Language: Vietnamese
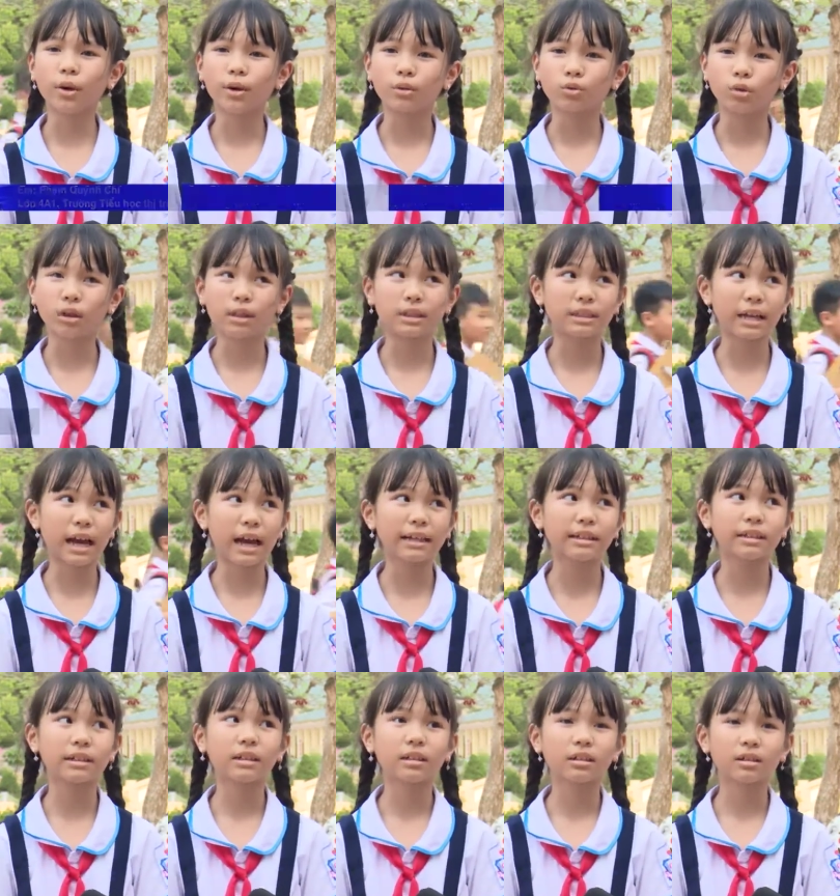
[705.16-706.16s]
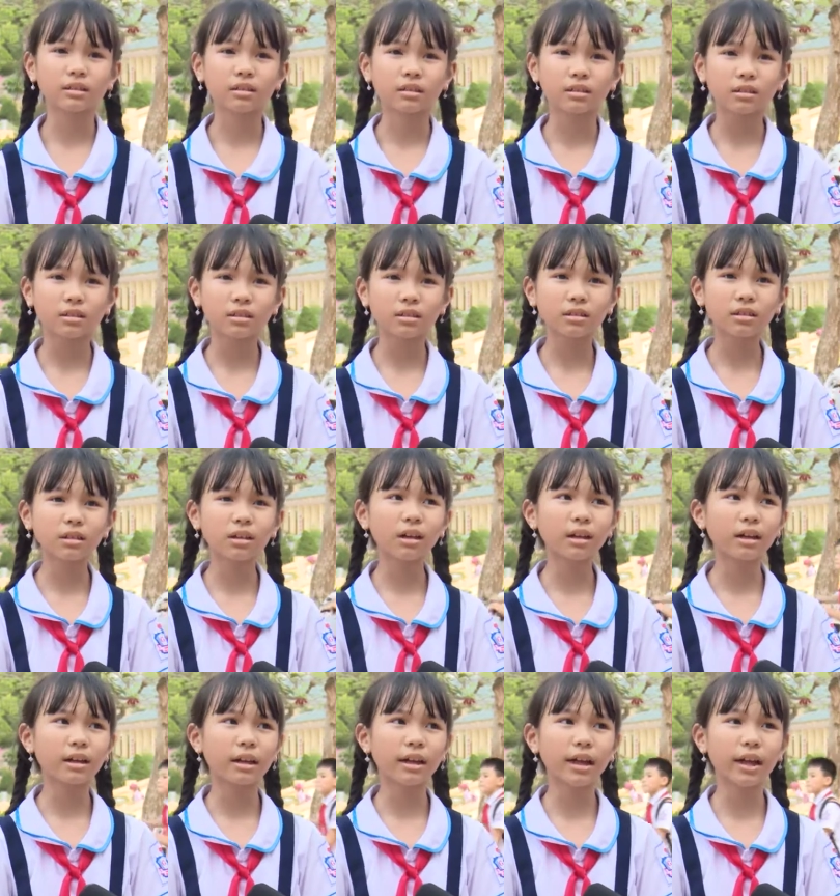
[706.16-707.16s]
quyển truyện tranh.
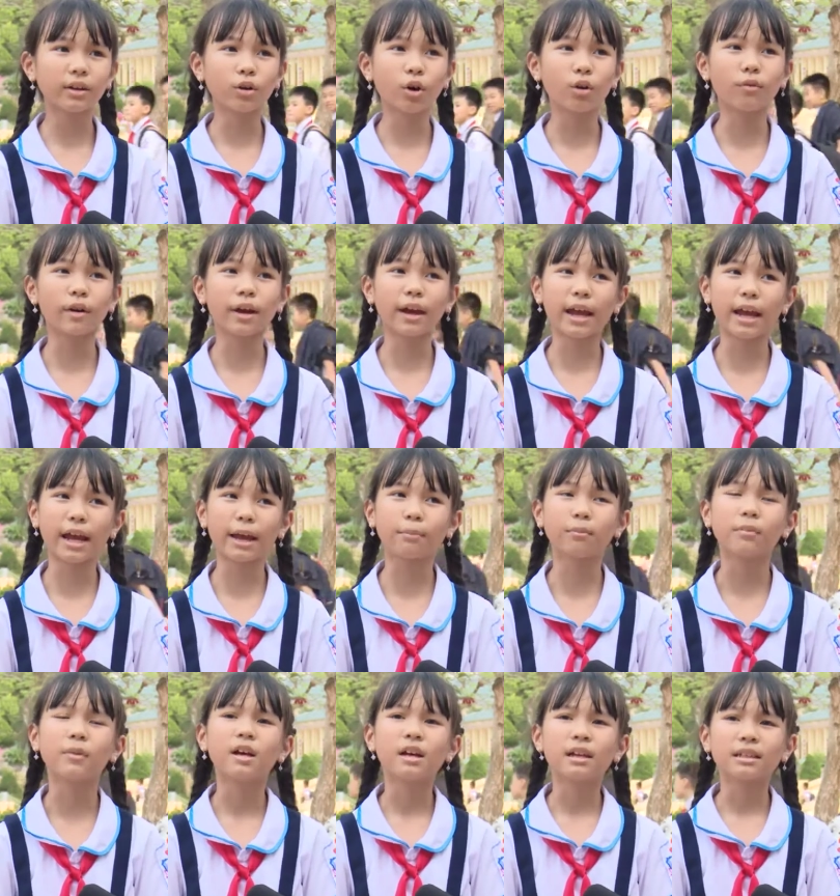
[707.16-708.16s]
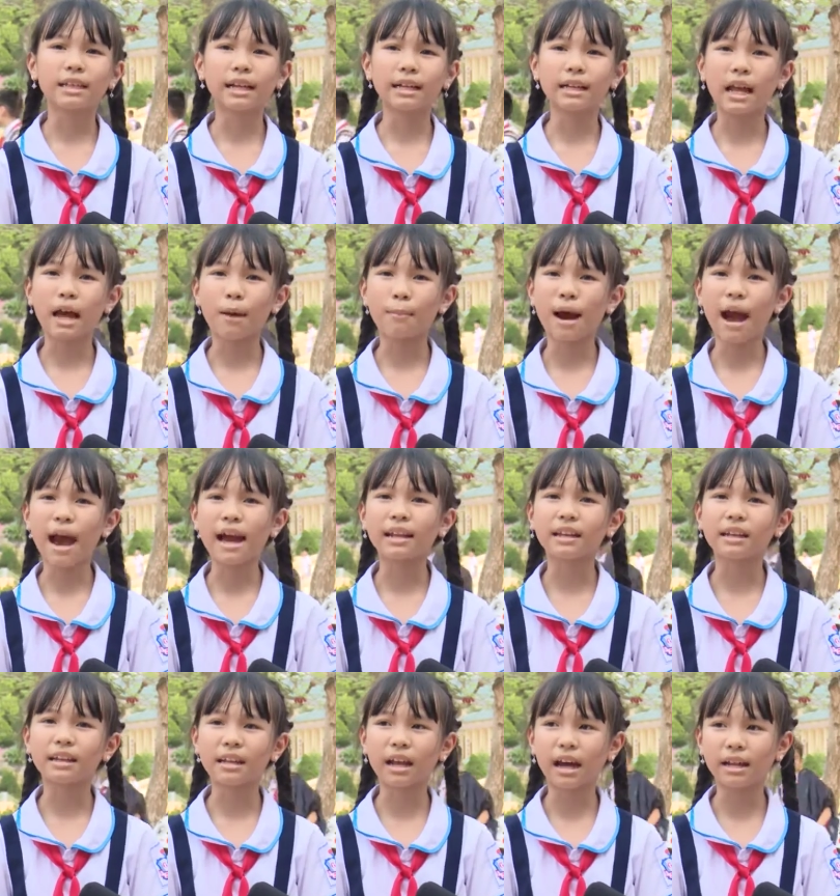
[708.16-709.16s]
Đối với em, sách là bạn,
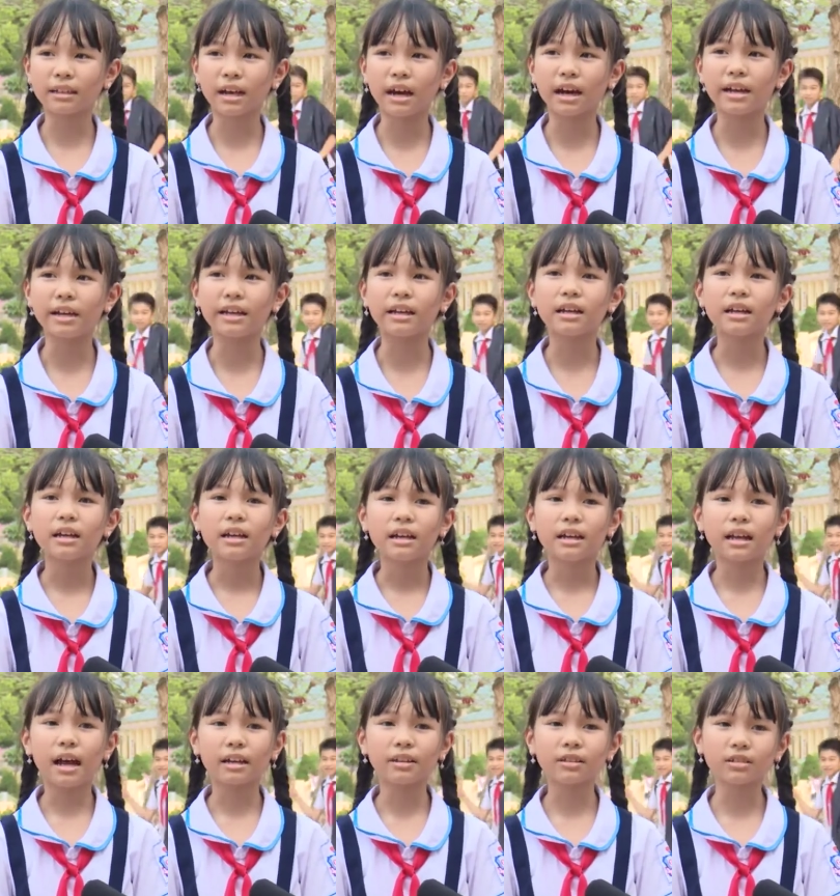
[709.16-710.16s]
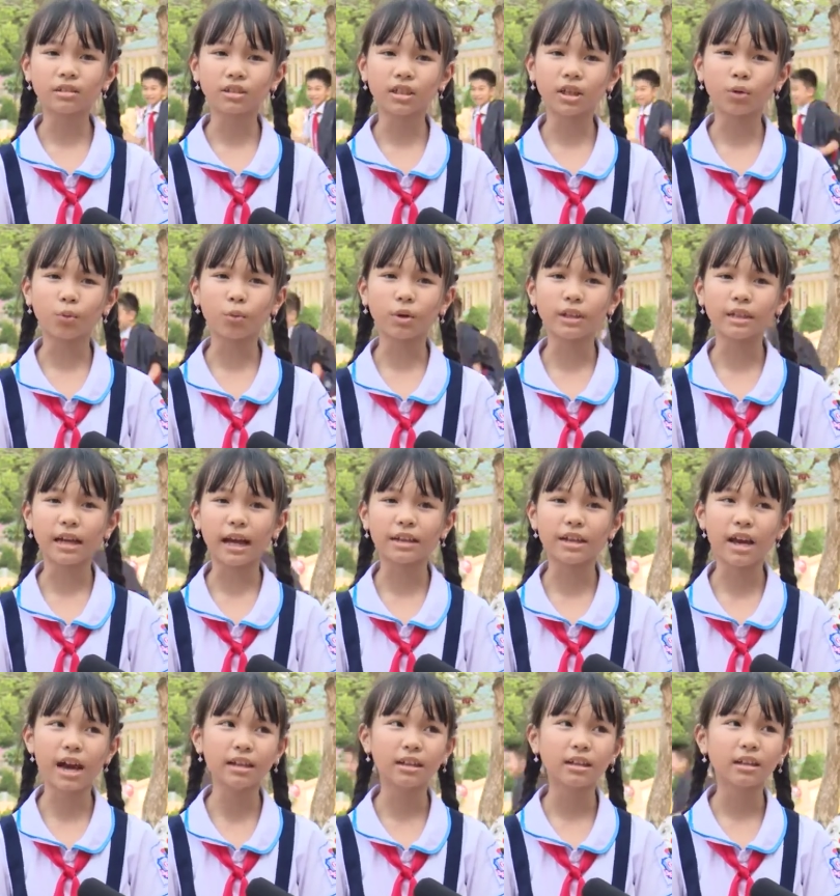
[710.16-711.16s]
là thầy, là những gì quý giá
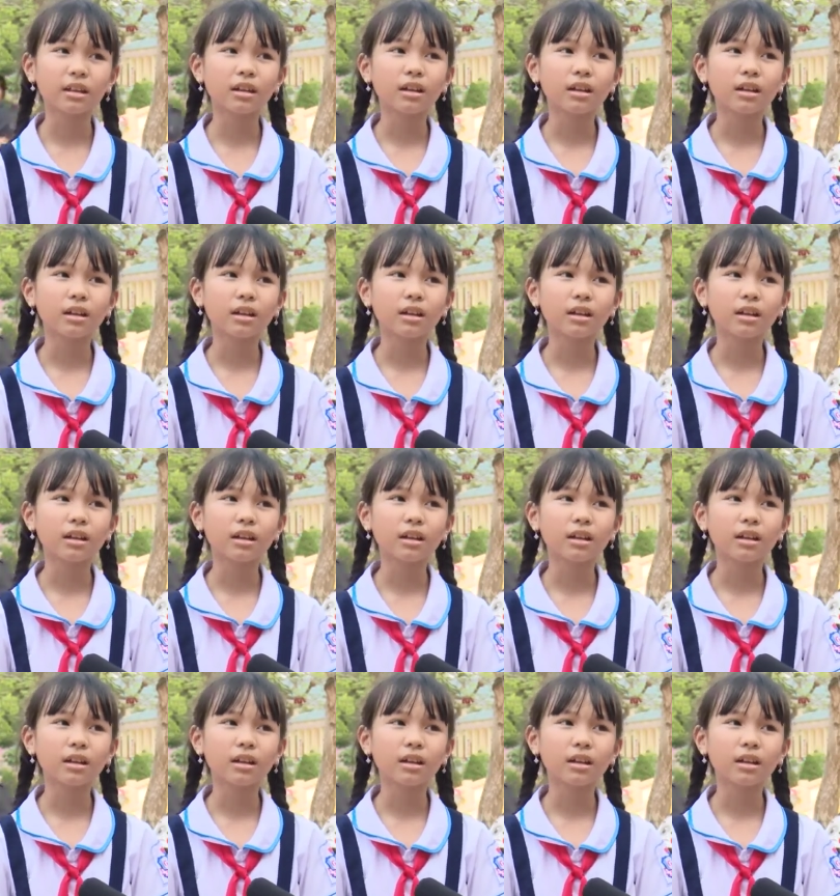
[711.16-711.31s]
nhất.